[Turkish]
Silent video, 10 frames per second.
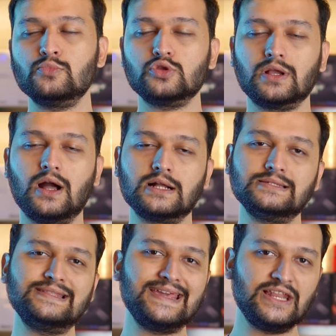mutlaka
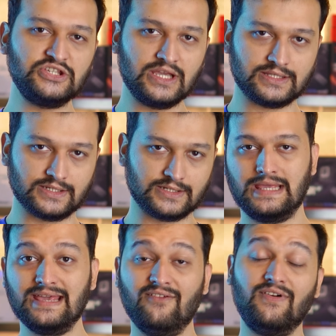aklınıza gelecektir.
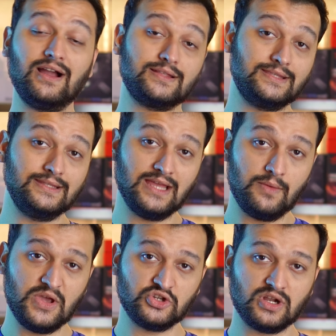Fakat
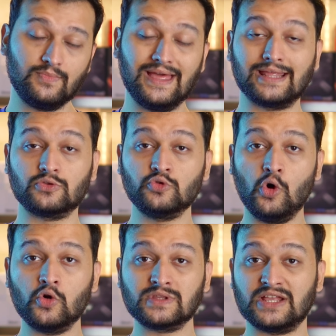DDR5 RAM'ler
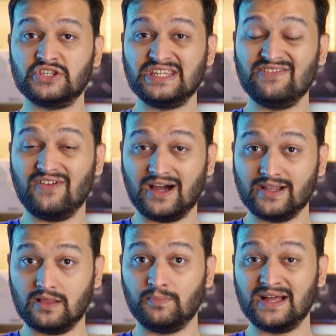doğrudan çift
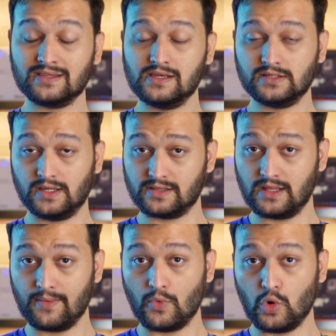kanal band genişliğine
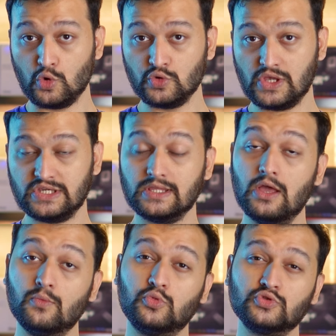sahip olduğu için
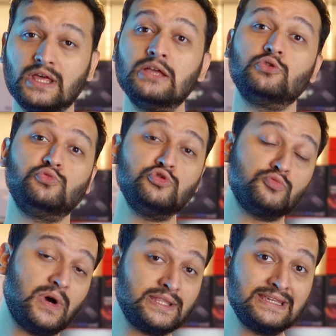burada düz
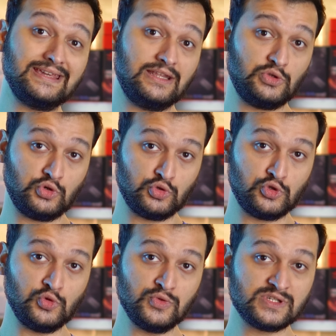mantık ile
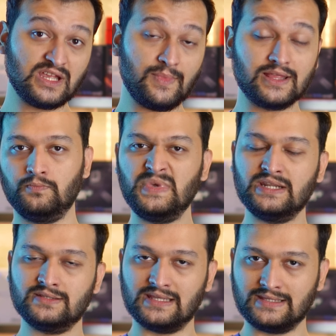düşündüğümüz zaman
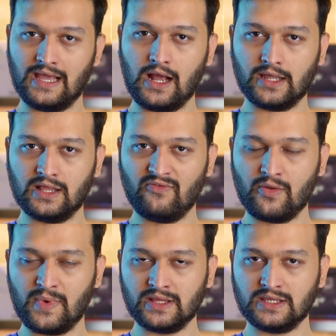birinde tek kanal
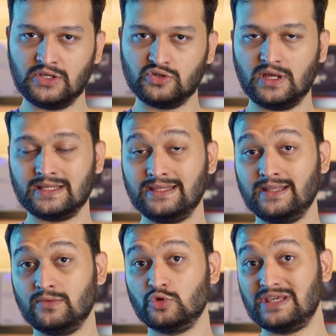var band genişliği olarak
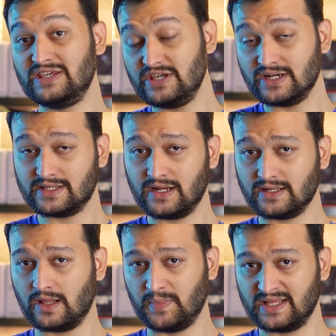diğerinde bunun iki katına
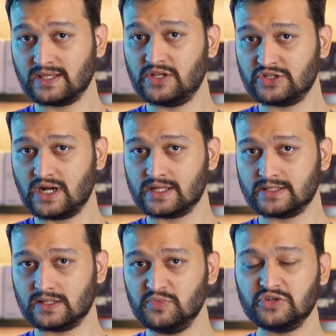kadar band genişliği
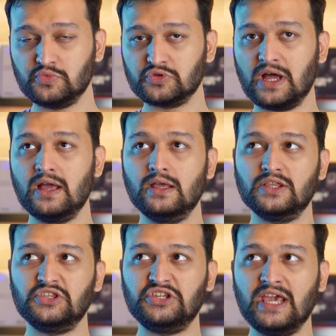arttırılmış. Burada
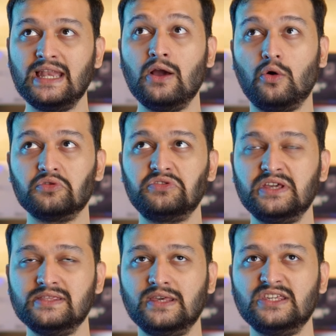
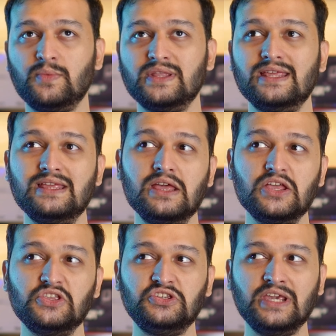CL38 gecikmeleri
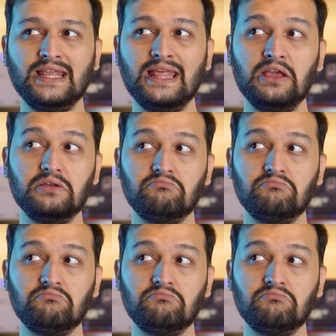CL